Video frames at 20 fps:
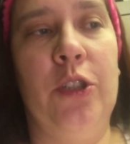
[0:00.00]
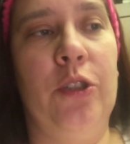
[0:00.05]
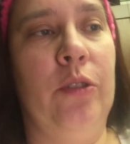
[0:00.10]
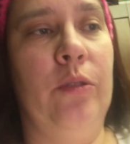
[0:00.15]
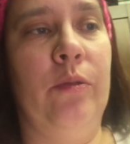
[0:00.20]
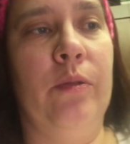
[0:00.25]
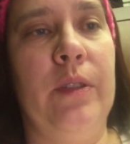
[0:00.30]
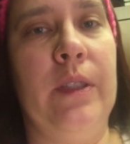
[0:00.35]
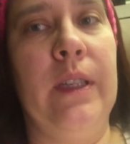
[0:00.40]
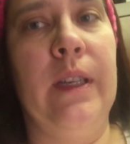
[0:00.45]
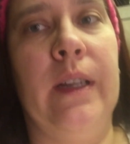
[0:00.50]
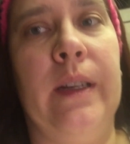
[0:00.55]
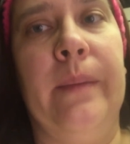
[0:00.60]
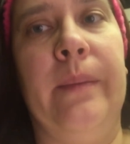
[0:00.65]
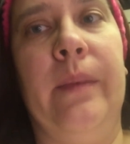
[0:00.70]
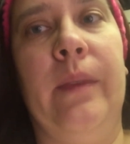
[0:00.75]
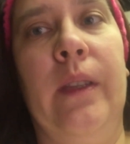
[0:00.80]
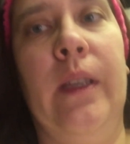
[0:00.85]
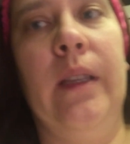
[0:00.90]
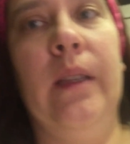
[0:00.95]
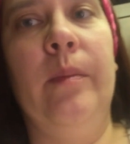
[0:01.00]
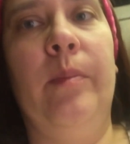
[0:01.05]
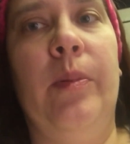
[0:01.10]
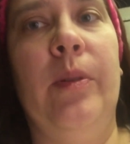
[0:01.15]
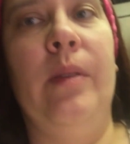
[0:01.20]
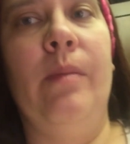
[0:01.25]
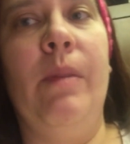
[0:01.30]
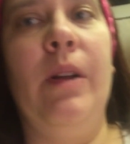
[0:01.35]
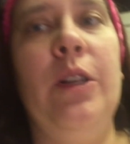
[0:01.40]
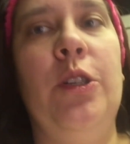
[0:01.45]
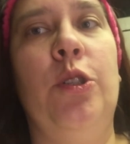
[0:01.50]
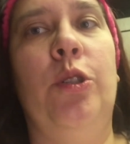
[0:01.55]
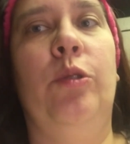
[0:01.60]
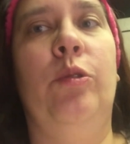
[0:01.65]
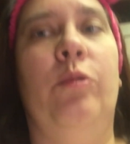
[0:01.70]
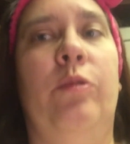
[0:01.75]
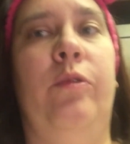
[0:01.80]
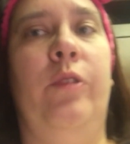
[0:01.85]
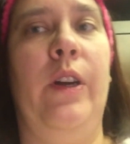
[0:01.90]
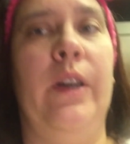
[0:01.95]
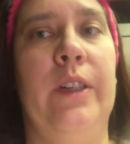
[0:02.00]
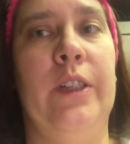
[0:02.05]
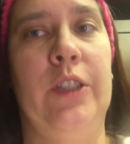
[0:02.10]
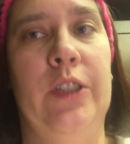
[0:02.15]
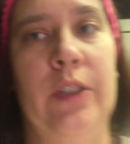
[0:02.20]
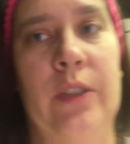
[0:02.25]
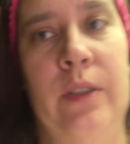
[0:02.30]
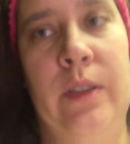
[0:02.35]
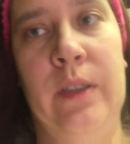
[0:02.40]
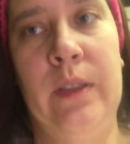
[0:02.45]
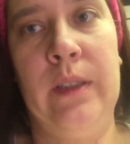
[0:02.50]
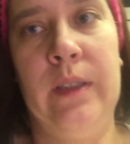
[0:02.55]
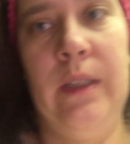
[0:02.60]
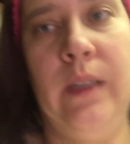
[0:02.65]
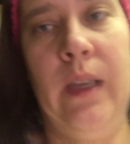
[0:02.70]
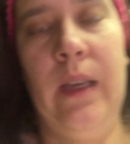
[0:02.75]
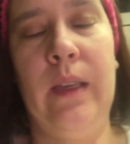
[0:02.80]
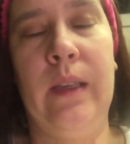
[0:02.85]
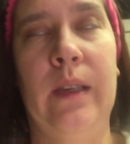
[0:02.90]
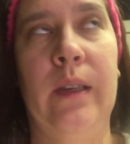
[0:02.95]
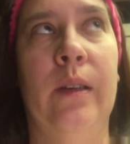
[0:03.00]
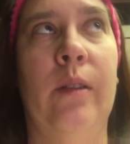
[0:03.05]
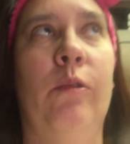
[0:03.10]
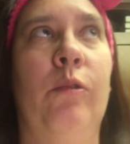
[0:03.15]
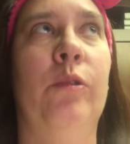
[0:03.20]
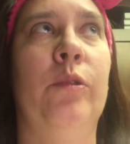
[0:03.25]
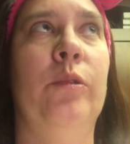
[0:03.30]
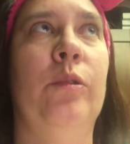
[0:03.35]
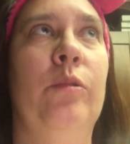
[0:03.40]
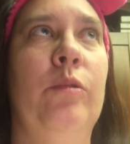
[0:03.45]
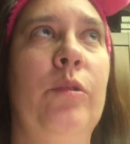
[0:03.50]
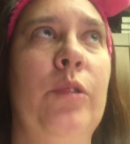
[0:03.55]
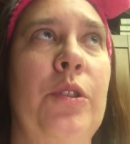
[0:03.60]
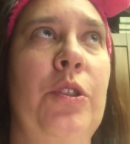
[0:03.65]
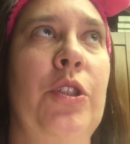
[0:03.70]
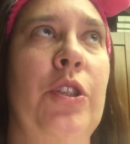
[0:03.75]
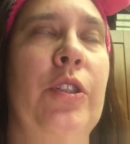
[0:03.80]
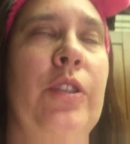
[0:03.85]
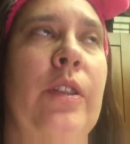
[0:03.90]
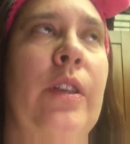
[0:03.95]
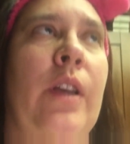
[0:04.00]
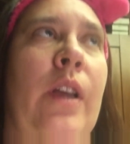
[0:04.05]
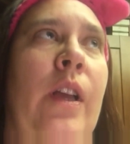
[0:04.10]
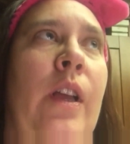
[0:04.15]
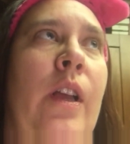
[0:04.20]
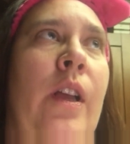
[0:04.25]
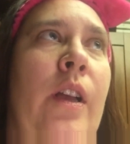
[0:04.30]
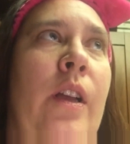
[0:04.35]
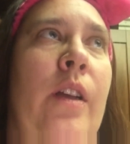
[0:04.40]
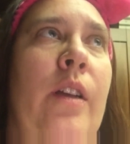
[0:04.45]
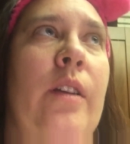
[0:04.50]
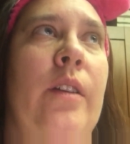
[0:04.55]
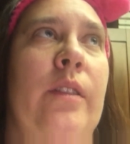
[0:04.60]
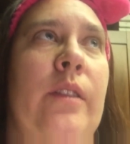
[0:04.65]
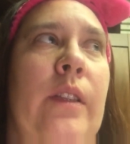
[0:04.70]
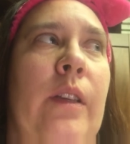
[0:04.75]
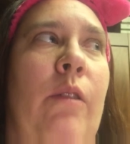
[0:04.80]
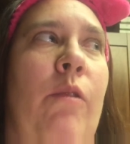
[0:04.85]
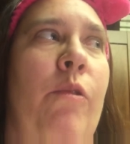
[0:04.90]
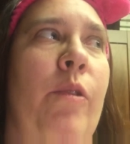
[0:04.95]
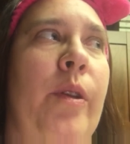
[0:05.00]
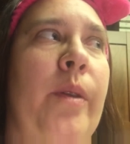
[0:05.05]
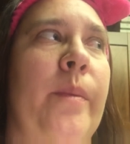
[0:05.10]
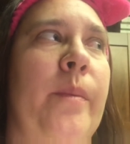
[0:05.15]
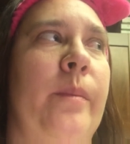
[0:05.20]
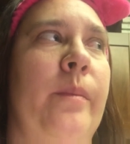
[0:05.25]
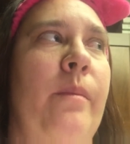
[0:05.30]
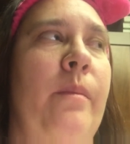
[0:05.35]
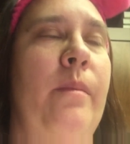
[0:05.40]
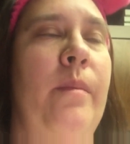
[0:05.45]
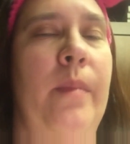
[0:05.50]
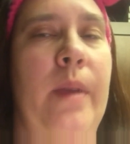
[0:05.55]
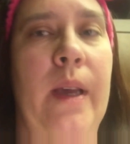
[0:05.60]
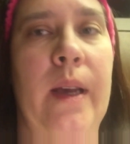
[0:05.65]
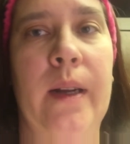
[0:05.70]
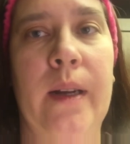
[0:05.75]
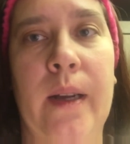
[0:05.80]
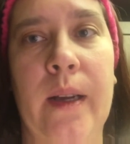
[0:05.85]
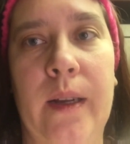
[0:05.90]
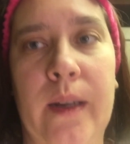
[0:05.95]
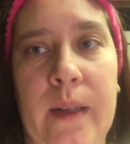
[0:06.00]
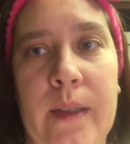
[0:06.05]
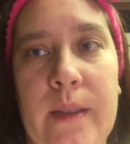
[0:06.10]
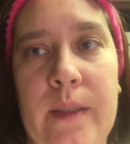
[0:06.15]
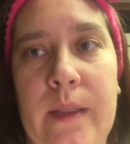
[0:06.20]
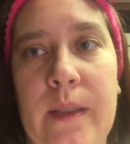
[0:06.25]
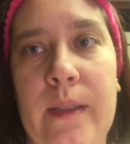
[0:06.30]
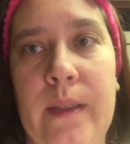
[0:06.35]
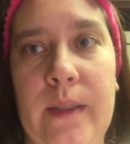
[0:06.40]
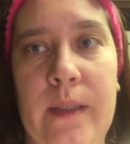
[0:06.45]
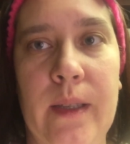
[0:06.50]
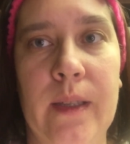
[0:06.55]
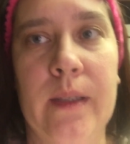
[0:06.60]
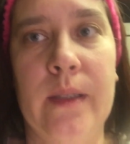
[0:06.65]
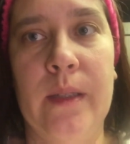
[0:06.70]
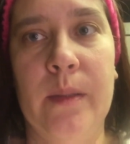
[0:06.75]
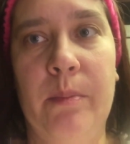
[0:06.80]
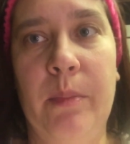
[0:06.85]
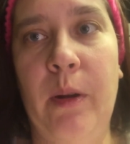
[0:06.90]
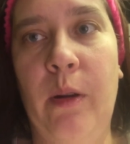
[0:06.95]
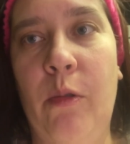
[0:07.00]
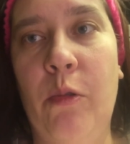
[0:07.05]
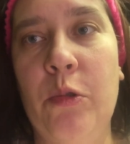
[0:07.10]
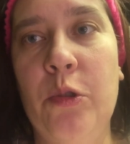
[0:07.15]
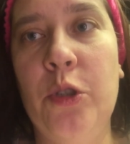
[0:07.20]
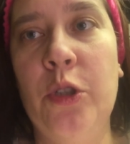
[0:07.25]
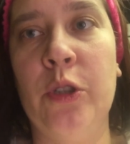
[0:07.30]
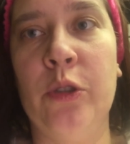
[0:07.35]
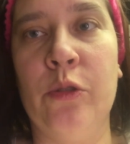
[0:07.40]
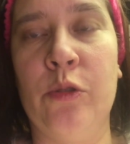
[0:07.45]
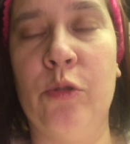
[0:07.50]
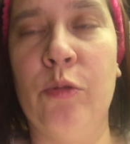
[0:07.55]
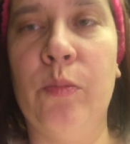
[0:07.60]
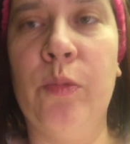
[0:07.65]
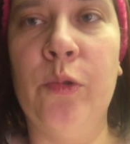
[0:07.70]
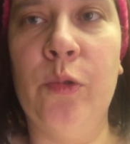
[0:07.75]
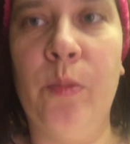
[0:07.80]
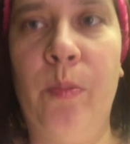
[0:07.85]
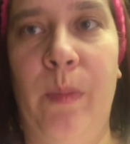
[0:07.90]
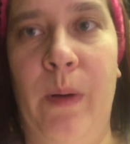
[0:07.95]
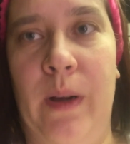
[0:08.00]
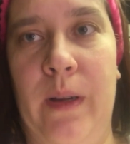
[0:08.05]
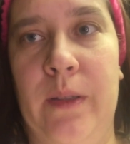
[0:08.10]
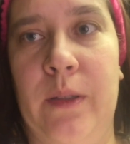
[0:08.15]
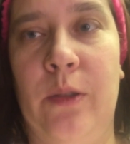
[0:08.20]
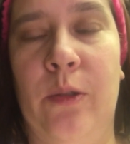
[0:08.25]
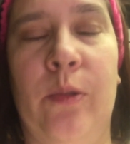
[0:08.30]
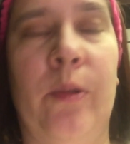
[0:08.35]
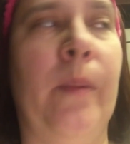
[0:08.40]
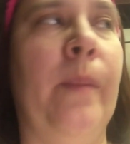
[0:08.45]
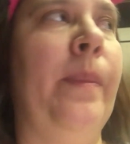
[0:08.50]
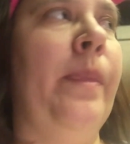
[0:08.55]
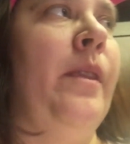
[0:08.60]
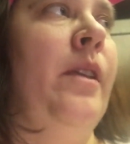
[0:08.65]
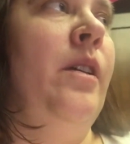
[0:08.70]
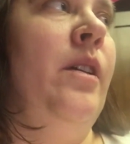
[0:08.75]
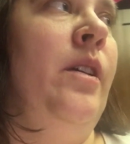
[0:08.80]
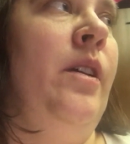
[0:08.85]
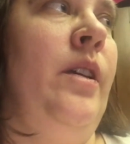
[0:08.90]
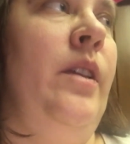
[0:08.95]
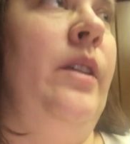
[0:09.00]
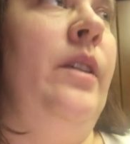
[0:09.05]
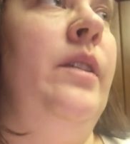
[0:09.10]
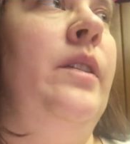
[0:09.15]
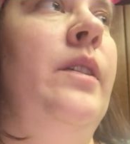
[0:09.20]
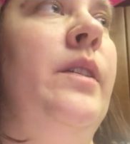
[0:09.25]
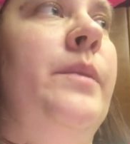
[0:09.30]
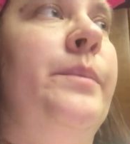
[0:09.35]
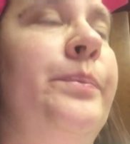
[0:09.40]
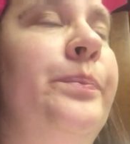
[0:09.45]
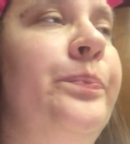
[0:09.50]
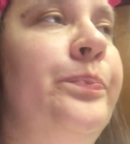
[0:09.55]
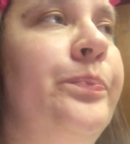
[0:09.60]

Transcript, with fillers: же, друзья, надо понимать, что фарш из индейки, он очень а, такой мягкой консистенции, похожий на зубную пасту. И